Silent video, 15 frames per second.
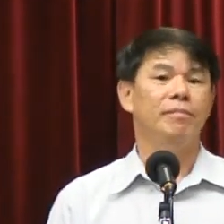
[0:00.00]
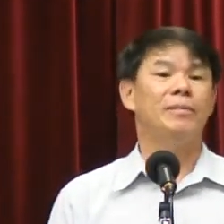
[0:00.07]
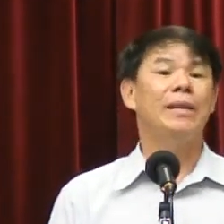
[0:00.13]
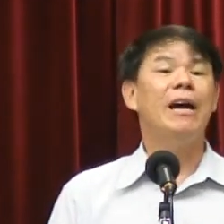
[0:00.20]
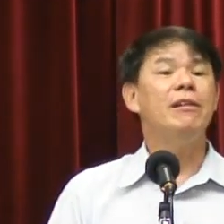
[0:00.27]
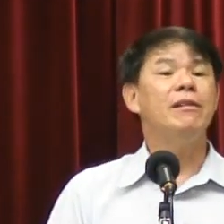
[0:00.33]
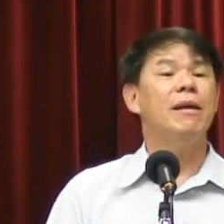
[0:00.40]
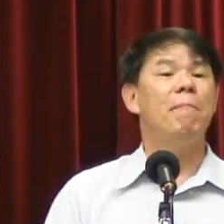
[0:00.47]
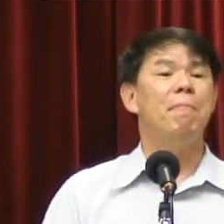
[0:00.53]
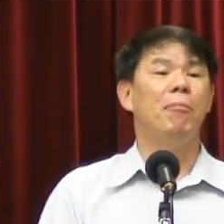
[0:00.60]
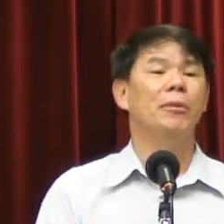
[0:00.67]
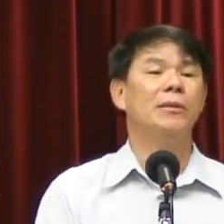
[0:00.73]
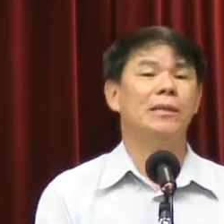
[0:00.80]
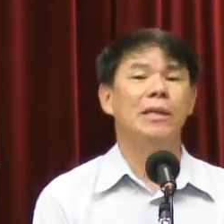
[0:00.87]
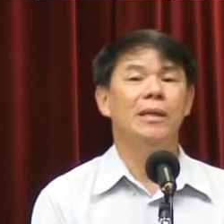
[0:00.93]
当人
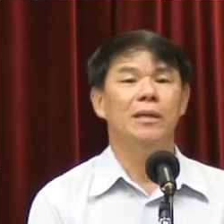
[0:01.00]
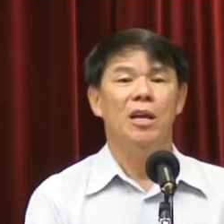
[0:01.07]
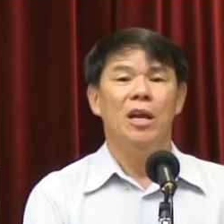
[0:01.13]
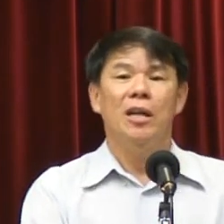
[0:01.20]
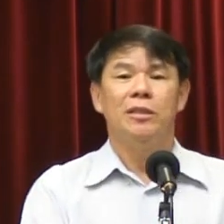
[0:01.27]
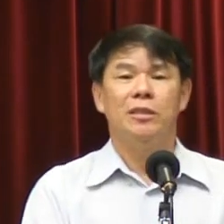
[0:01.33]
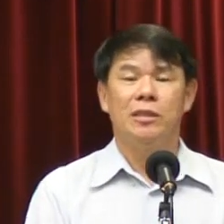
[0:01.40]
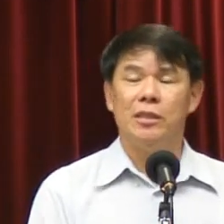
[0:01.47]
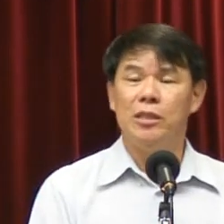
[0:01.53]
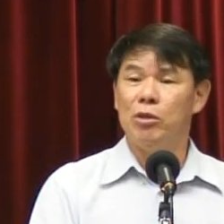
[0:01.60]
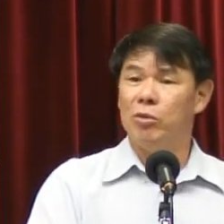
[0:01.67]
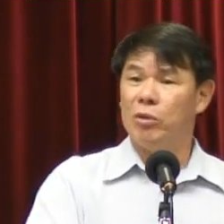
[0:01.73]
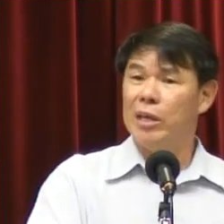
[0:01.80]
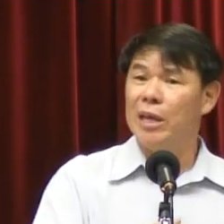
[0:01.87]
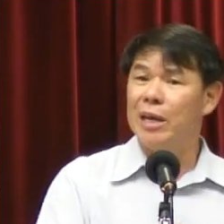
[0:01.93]
不信只
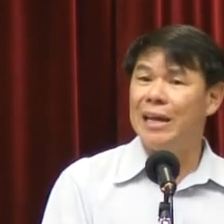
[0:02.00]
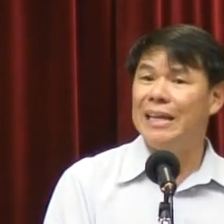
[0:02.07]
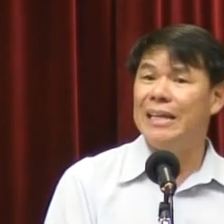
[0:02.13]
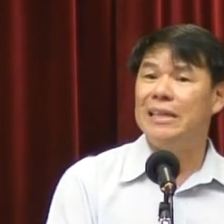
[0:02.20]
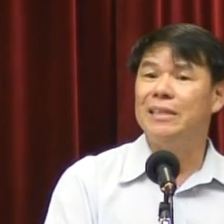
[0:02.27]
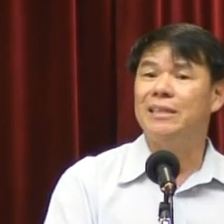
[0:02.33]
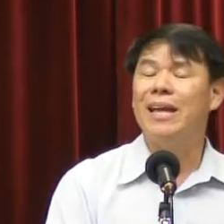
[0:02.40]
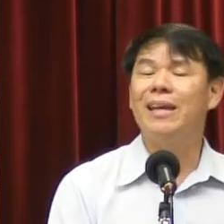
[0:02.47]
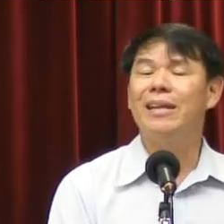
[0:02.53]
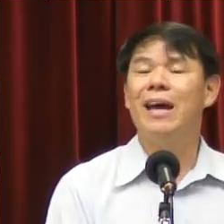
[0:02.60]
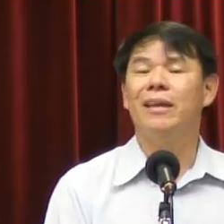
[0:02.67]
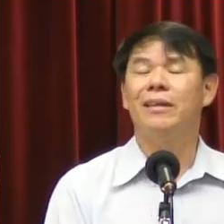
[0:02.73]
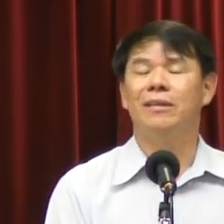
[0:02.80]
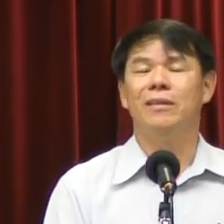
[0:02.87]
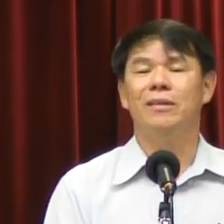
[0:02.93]
有一个以赛
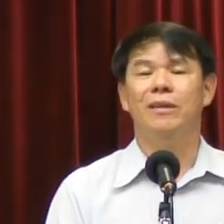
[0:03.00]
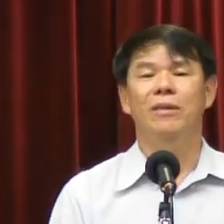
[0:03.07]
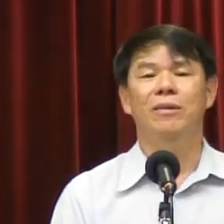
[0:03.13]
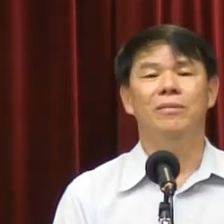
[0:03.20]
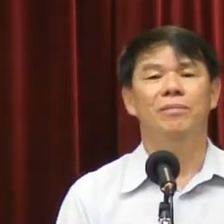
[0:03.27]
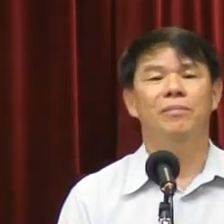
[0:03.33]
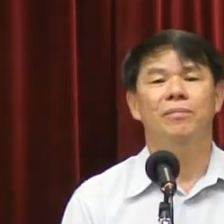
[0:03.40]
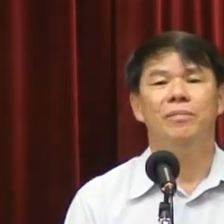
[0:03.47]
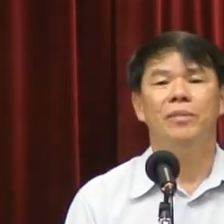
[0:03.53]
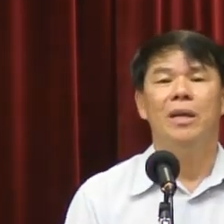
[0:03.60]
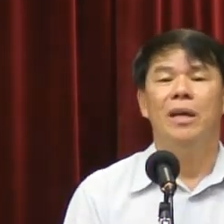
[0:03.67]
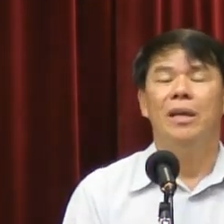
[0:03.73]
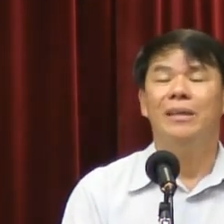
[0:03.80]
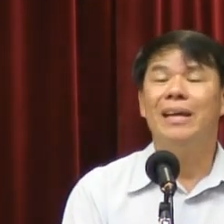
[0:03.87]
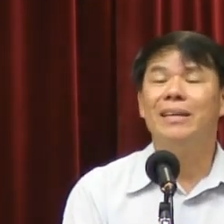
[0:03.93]
亚的时候，
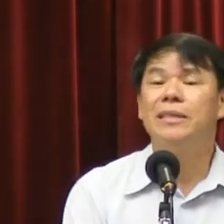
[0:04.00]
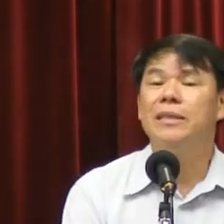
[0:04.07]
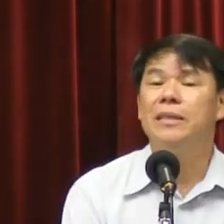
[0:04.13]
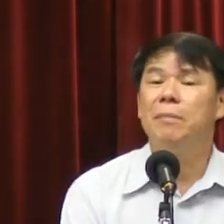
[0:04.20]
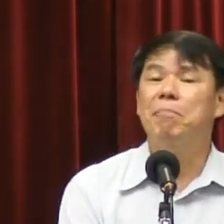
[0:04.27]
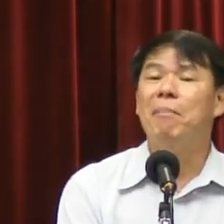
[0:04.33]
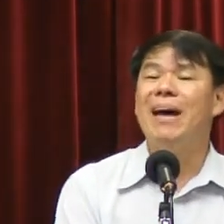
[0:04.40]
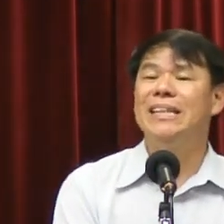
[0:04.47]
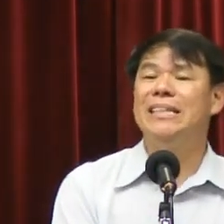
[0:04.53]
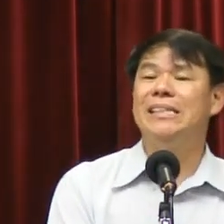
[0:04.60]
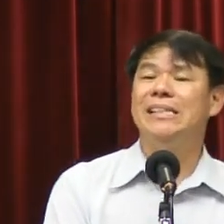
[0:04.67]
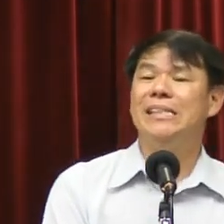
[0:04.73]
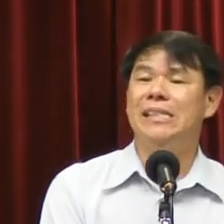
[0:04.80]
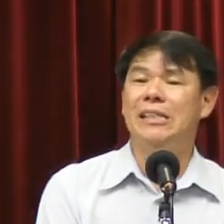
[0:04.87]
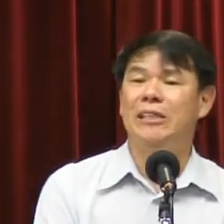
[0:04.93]
那十八
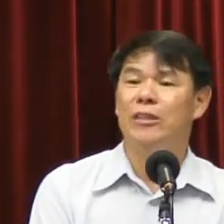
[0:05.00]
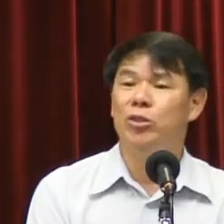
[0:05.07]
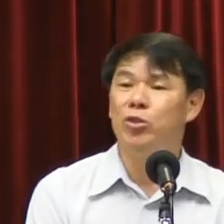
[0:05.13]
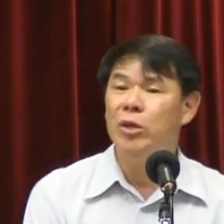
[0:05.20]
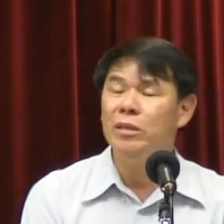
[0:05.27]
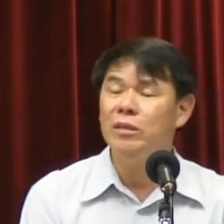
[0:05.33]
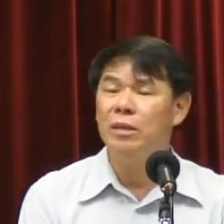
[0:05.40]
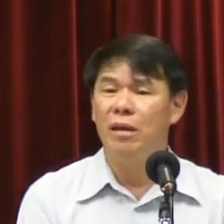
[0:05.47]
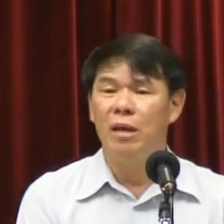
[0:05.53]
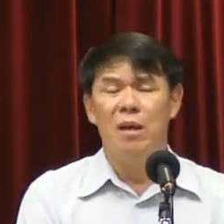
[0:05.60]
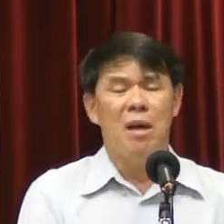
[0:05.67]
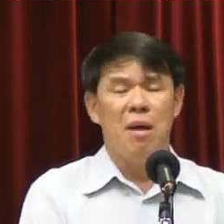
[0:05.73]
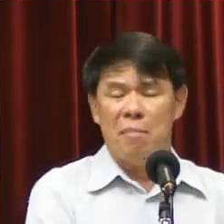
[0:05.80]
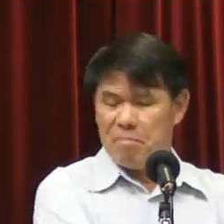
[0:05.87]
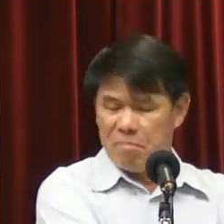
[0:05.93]
世纪的学者
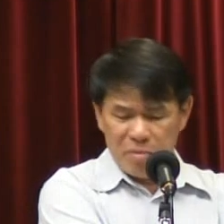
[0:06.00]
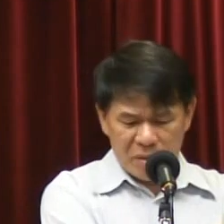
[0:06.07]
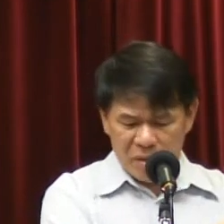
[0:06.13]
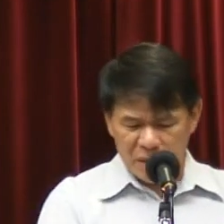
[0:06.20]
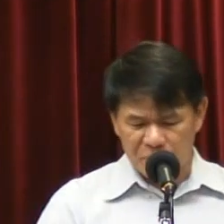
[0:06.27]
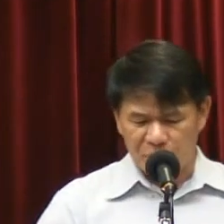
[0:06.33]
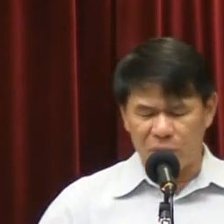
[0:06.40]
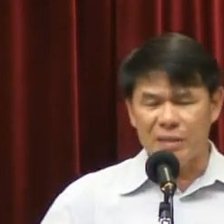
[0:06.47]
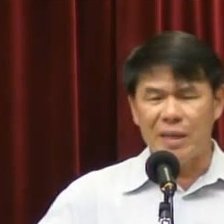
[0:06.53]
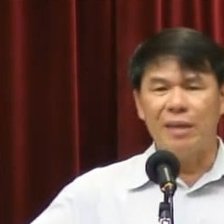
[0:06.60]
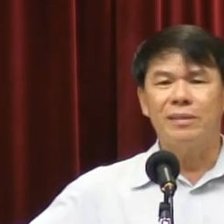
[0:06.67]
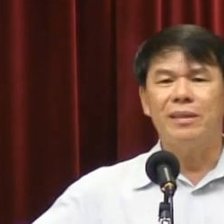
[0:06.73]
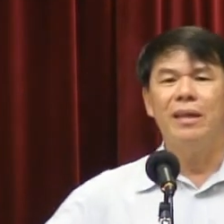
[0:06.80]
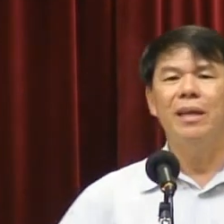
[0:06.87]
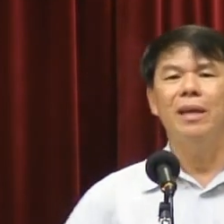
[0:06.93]
不认不
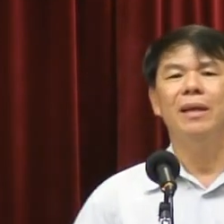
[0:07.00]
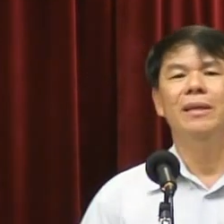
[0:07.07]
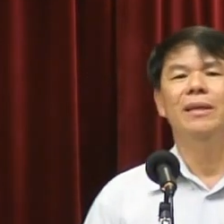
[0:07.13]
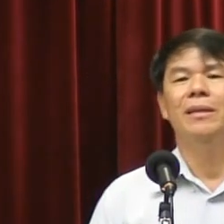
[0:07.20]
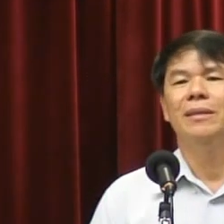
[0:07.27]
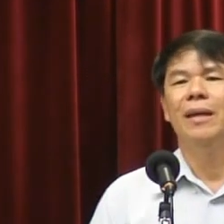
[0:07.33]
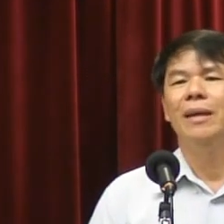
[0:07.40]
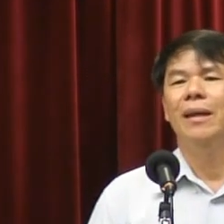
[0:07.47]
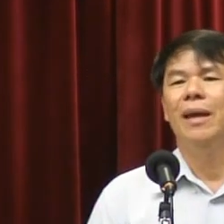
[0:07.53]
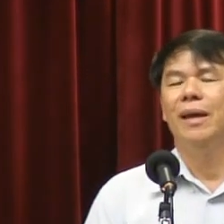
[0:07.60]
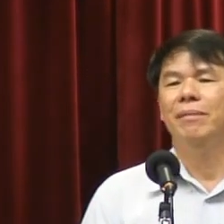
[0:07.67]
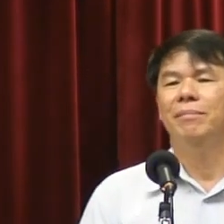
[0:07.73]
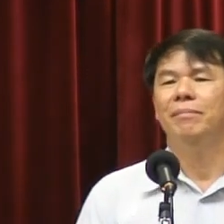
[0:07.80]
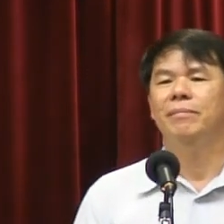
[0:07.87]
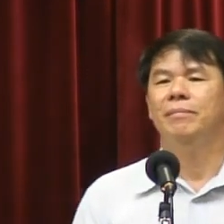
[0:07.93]
相信一个以赛
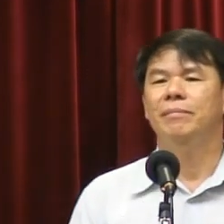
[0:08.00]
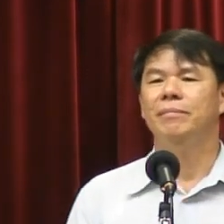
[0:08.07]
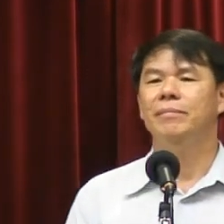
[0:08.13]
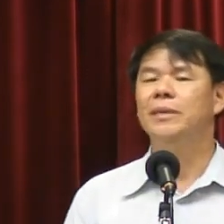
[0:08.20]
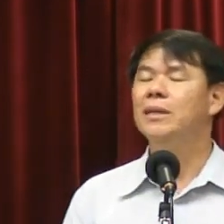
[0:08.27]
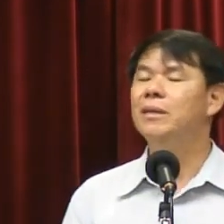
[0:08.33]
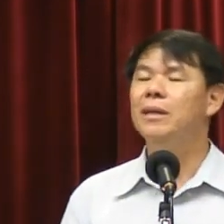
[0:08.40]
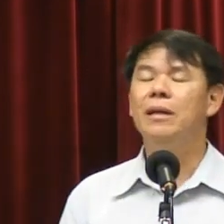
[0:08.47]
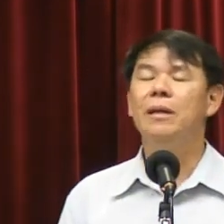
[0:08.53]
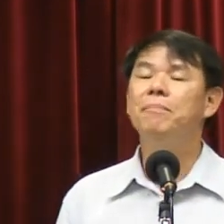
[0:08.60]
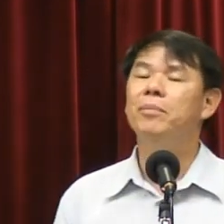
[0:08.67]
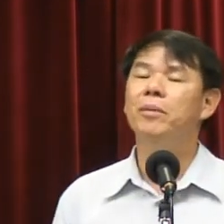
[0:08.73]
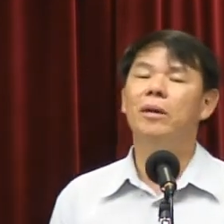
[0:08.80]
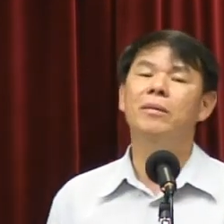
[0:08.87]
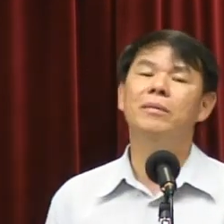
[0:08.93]
亚。这些人
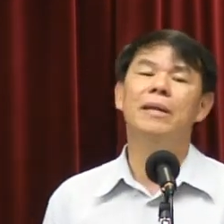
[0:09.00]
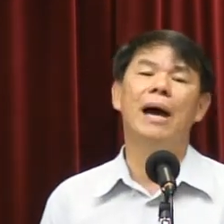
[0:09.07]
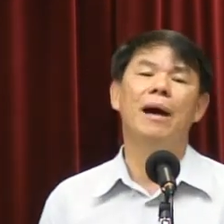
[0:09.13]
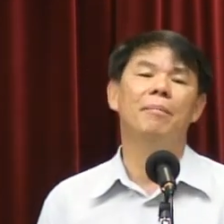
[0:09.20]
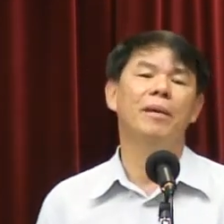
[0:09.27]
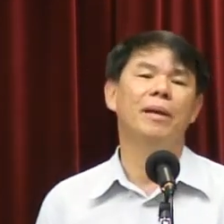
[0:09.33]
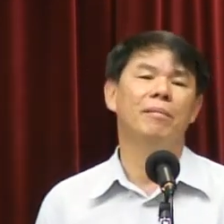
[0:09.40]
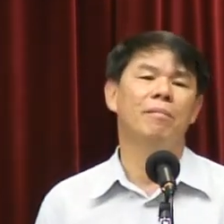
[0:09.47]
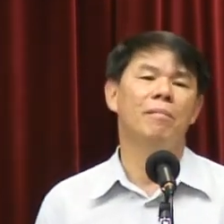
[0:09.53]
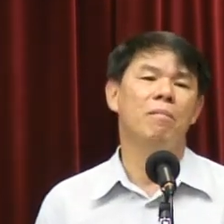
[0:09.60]
不够长命，